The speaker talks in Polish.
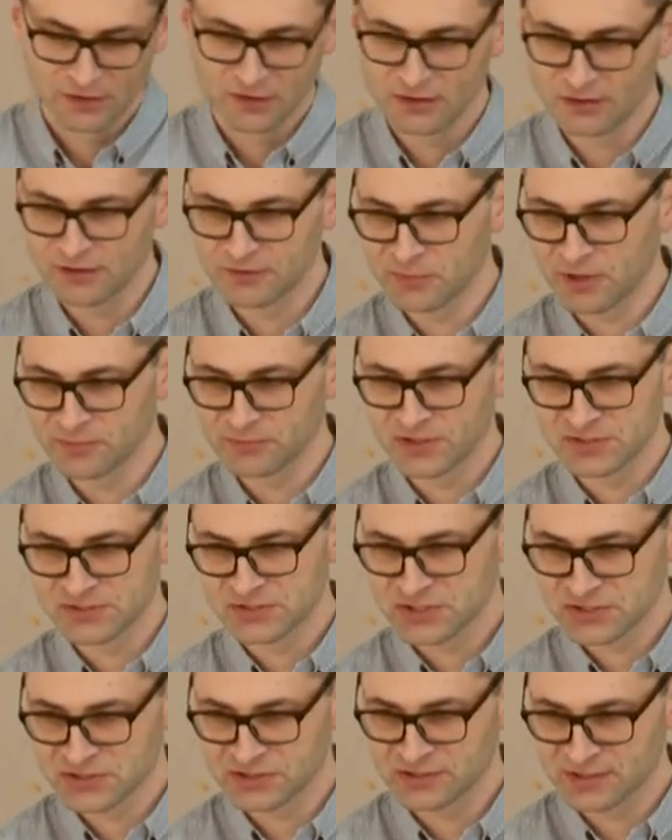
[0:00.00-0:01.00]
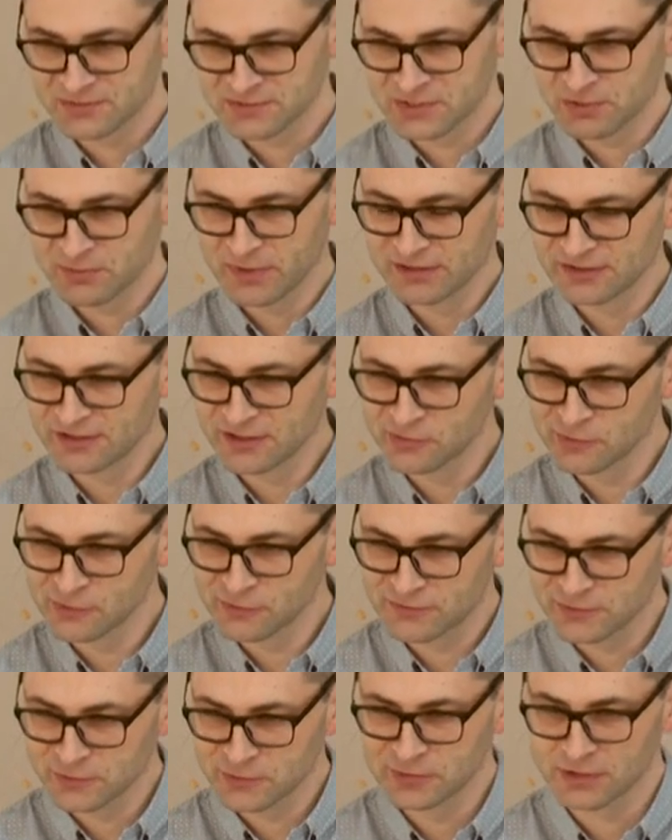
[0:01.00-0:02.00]
I mam nadzieję, że tym, co będę
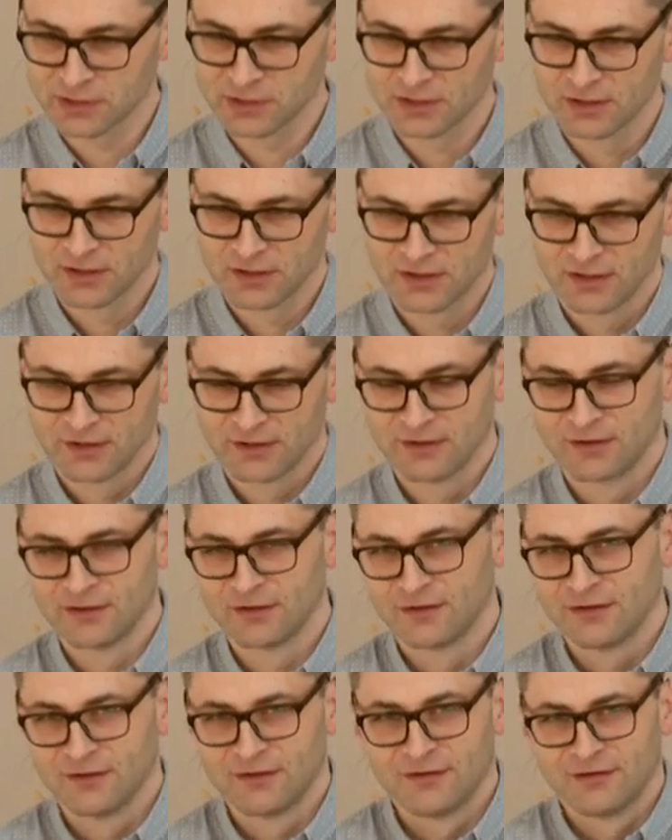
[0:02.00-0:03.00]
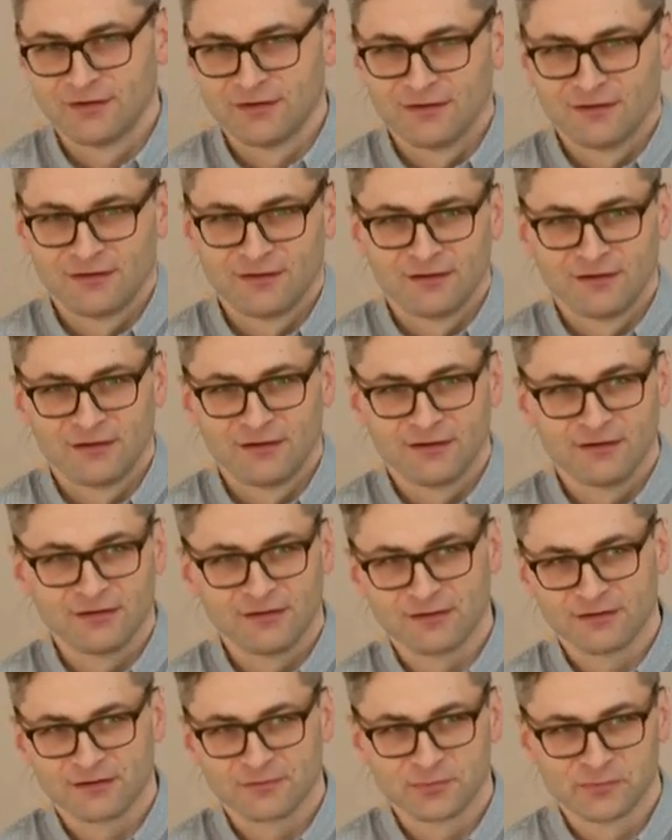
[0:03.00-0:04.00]
mówił,
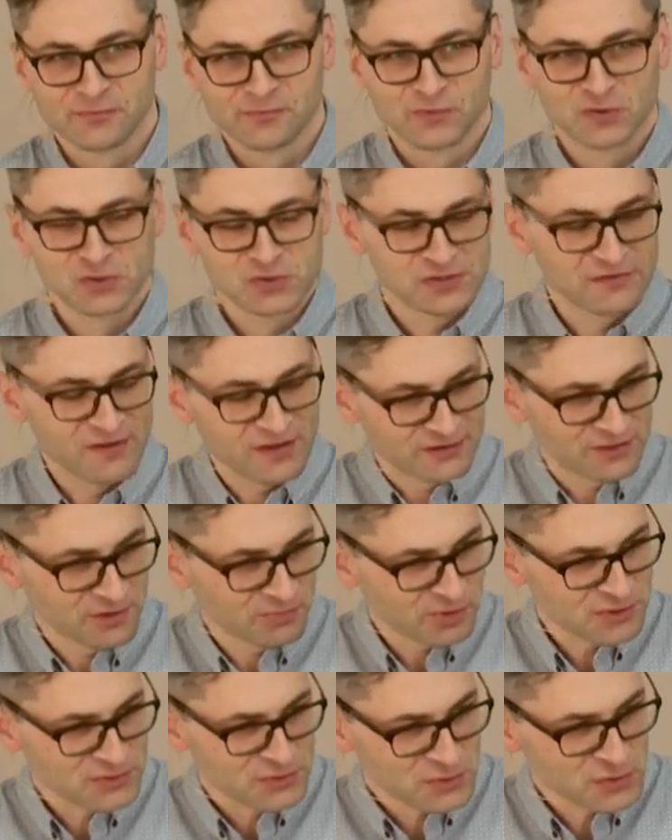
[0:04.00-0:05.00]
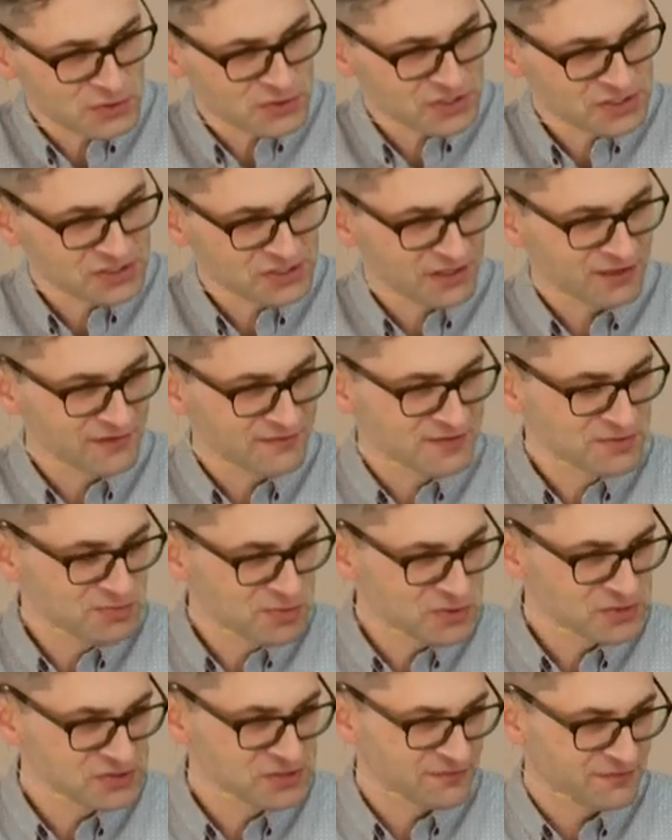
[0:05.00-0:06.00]
e, Duch Święty posłuży się i
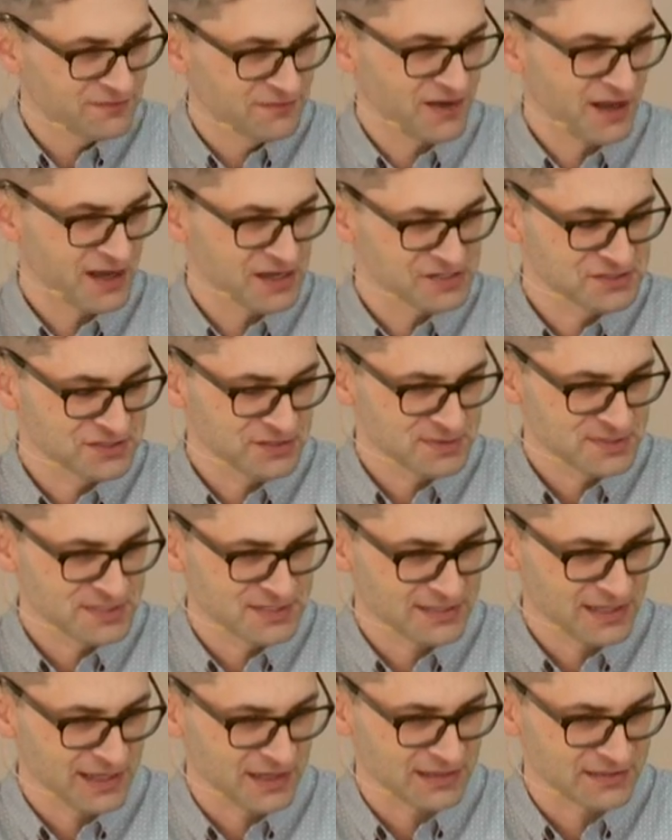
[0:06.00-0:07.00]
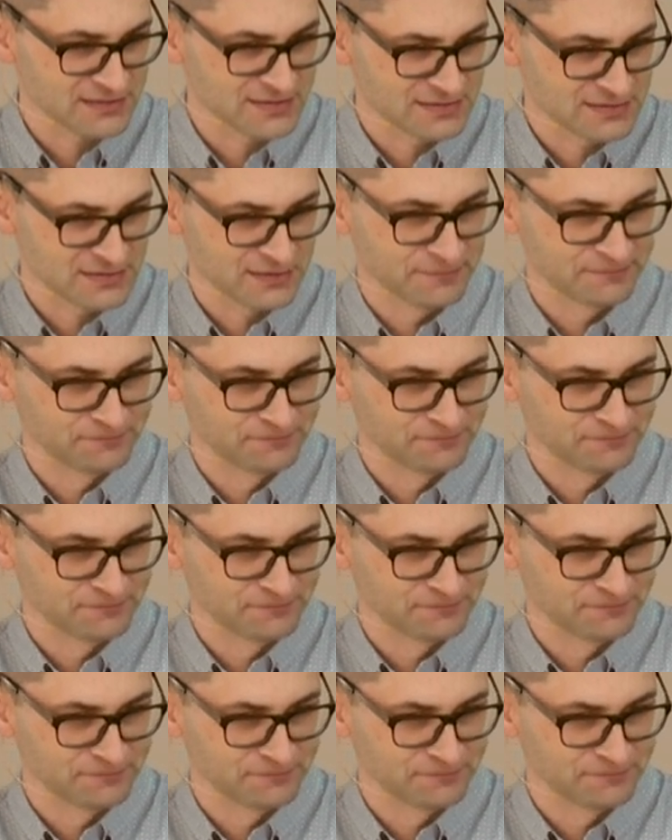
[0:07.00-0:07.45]
wzbudzi w każdym z nas